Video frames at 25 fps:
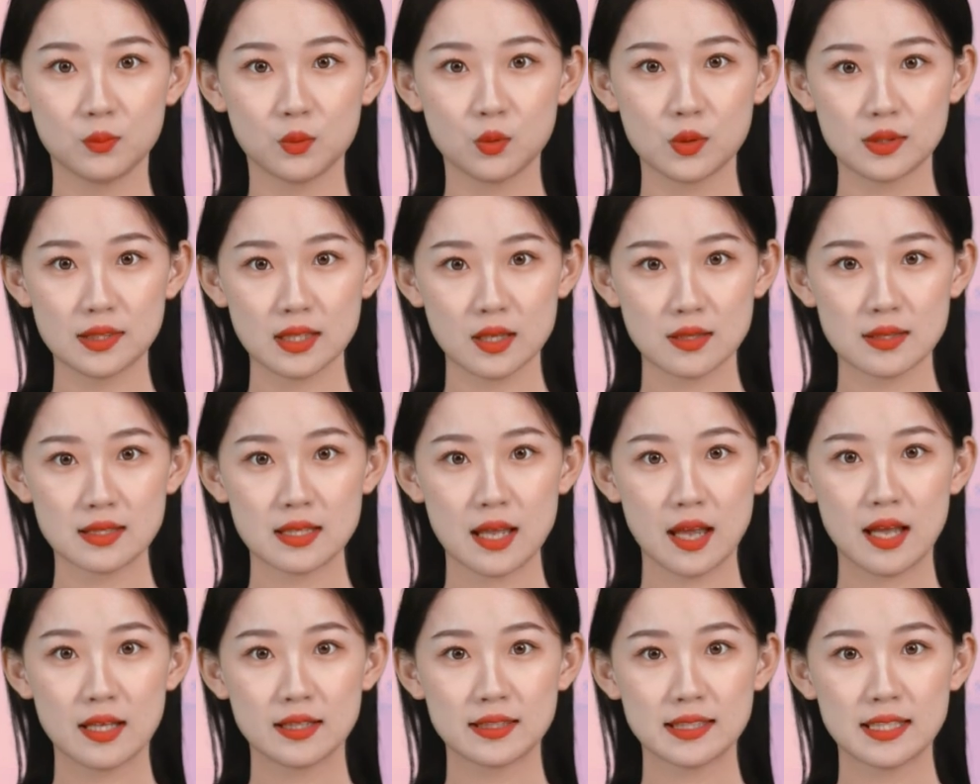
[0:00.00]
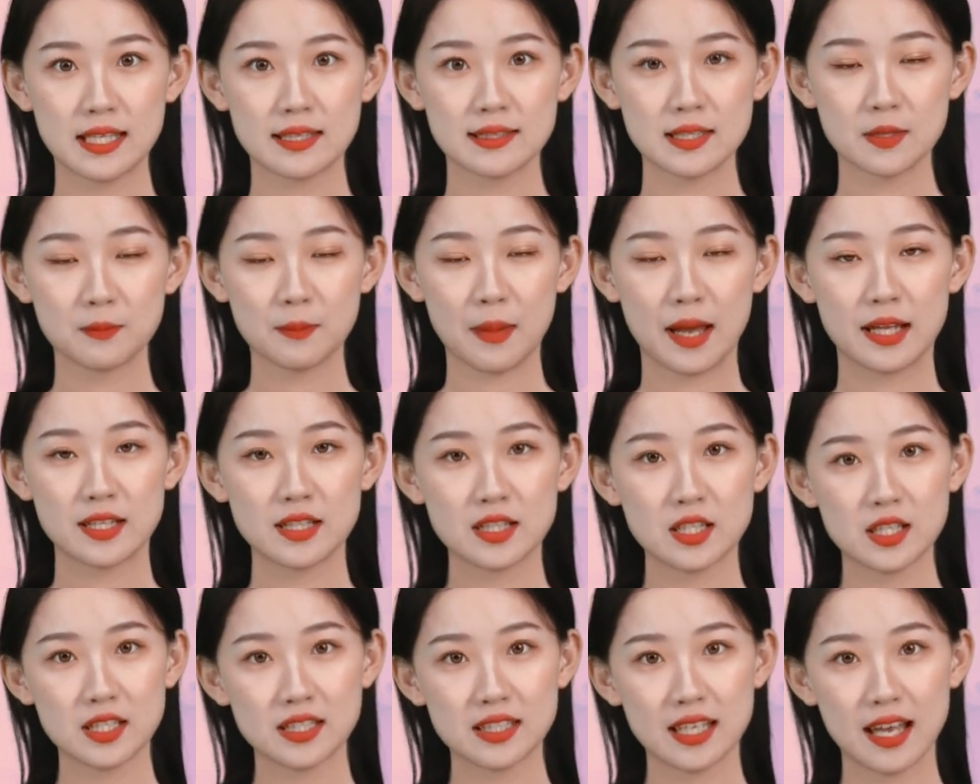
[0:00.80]
穆小草站在马
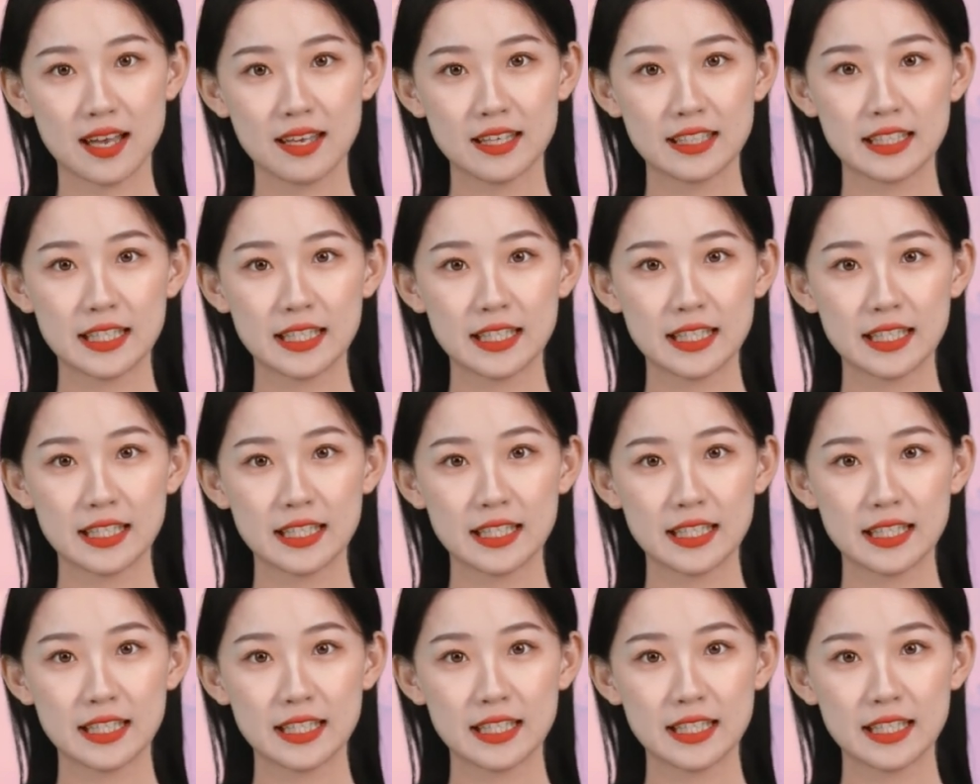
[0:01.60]
车上，